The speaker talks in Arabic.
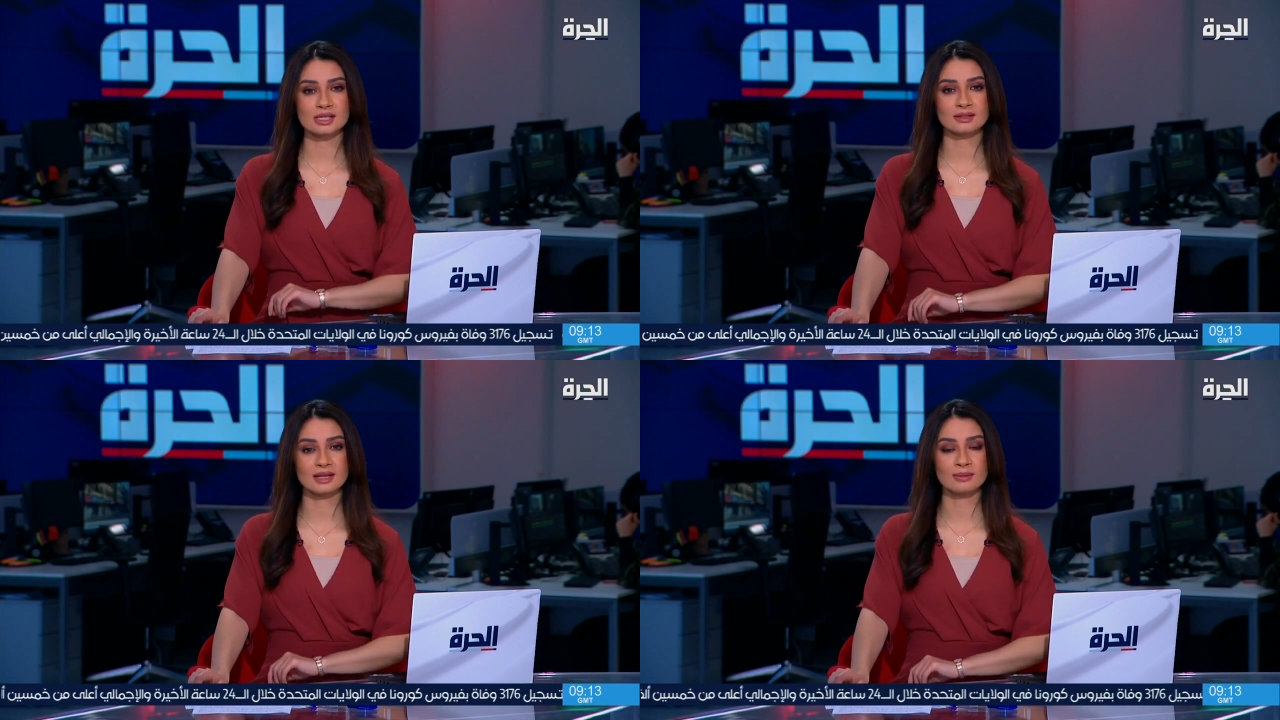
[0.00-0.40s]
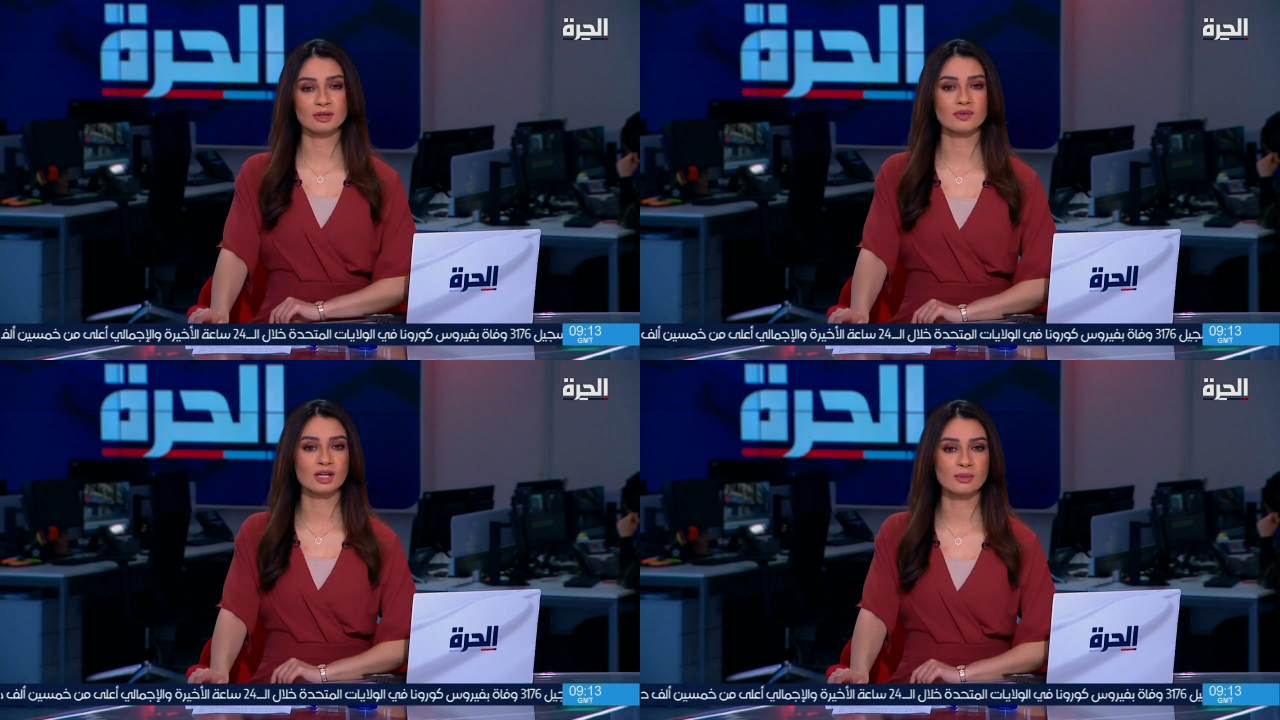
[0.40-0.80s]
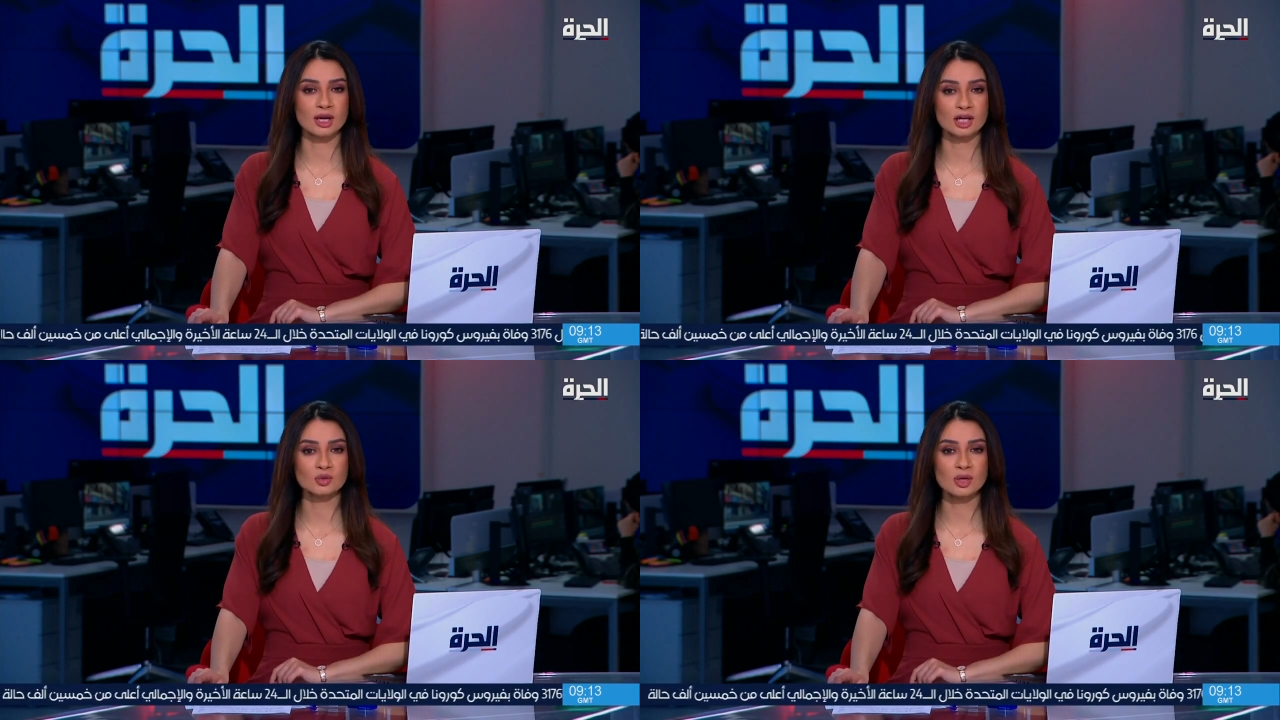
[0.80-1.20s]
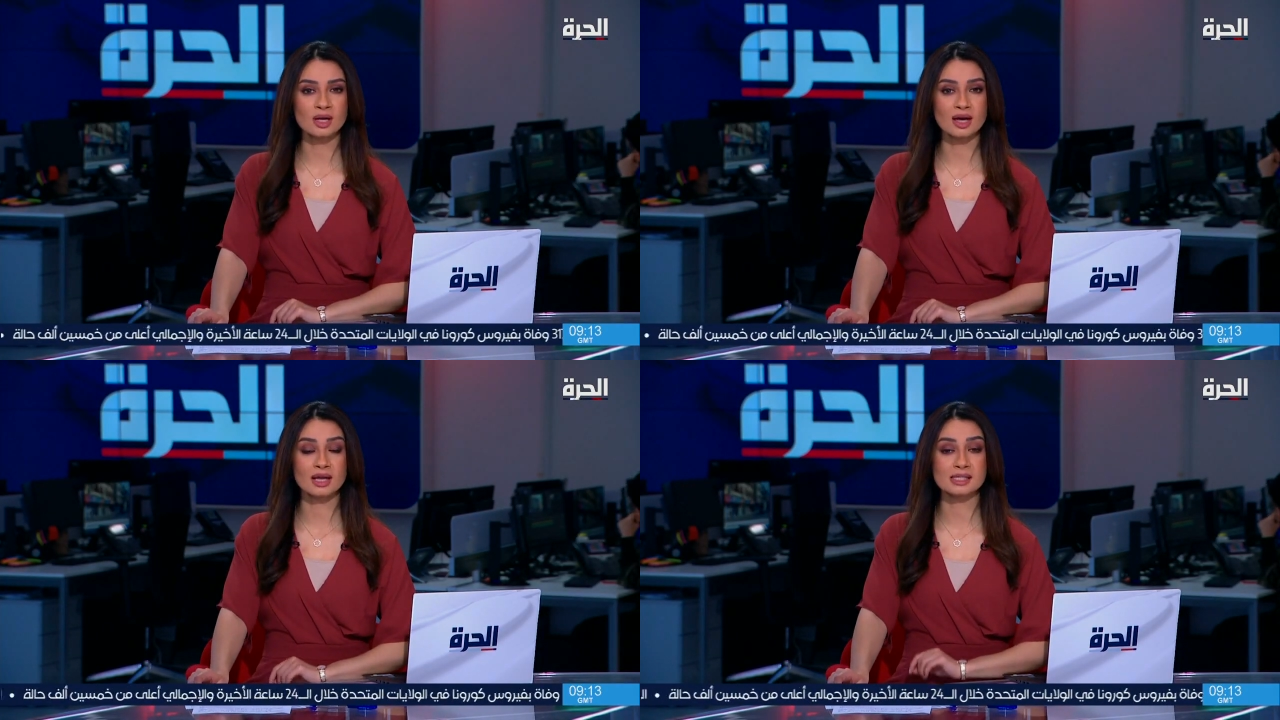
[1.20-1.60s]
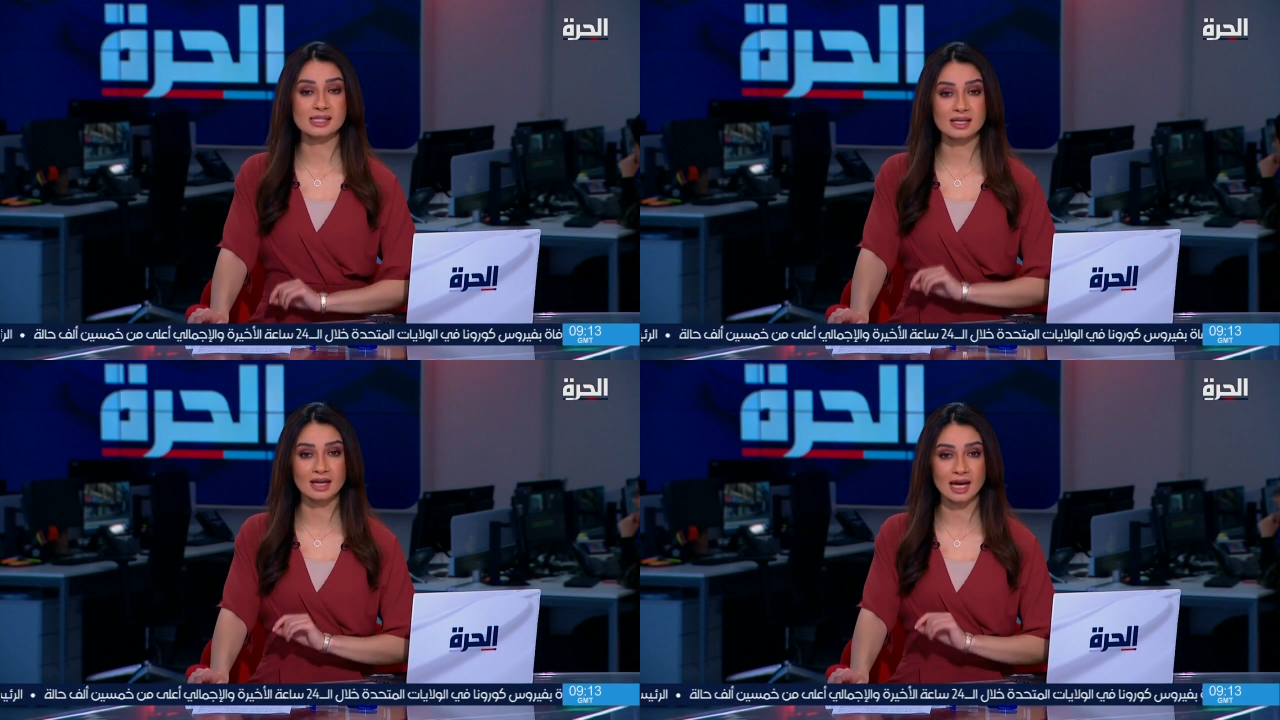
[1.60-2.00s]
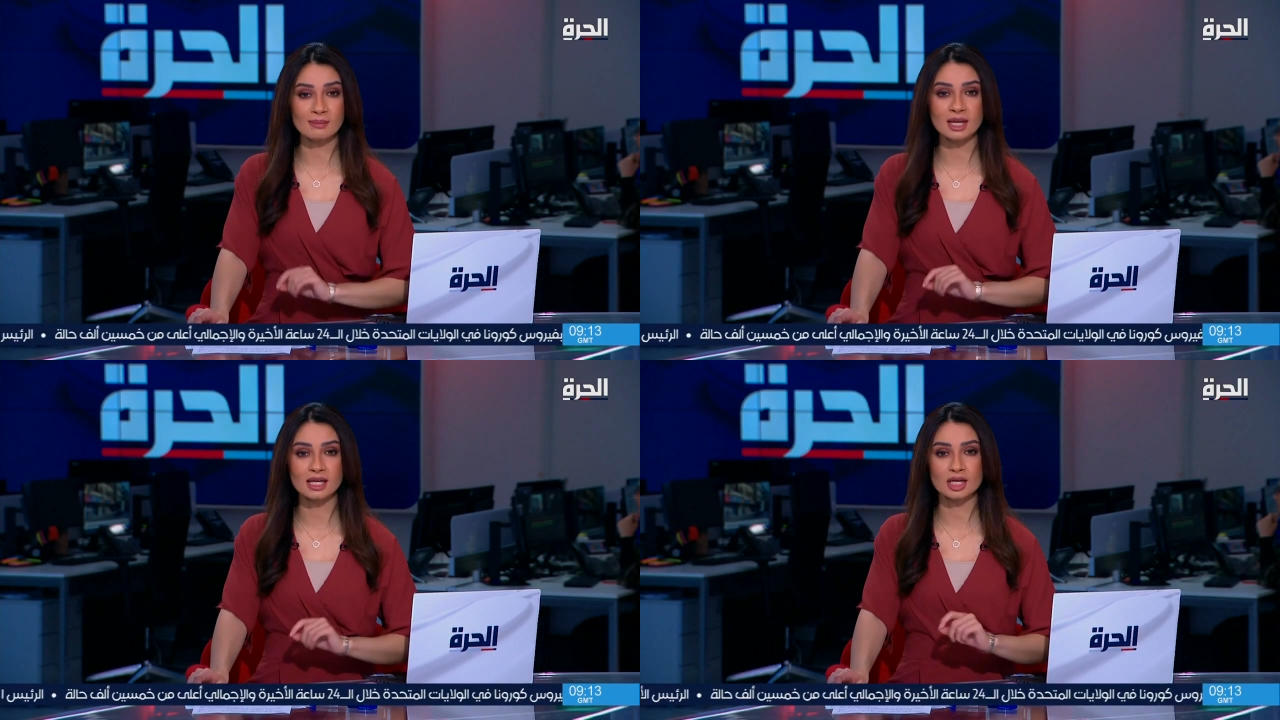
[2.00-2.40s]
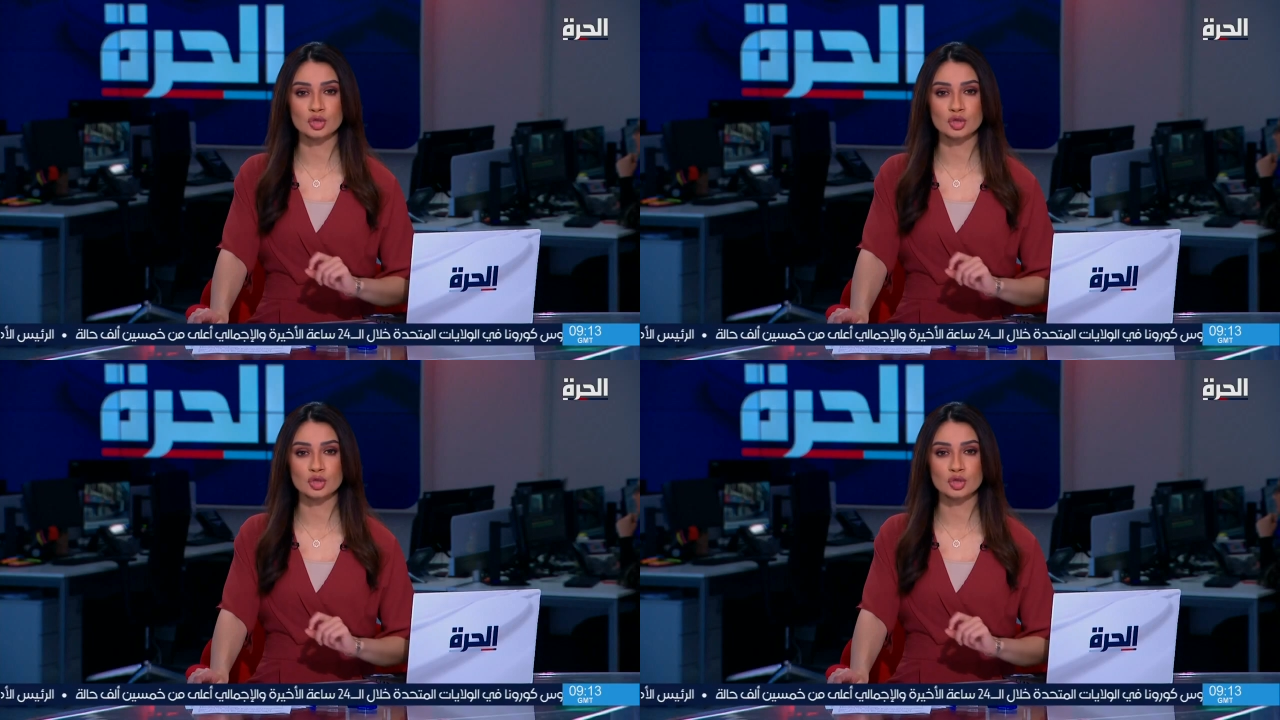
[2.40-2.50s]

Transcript: الأمن في الإمارات ونقلت سير عملية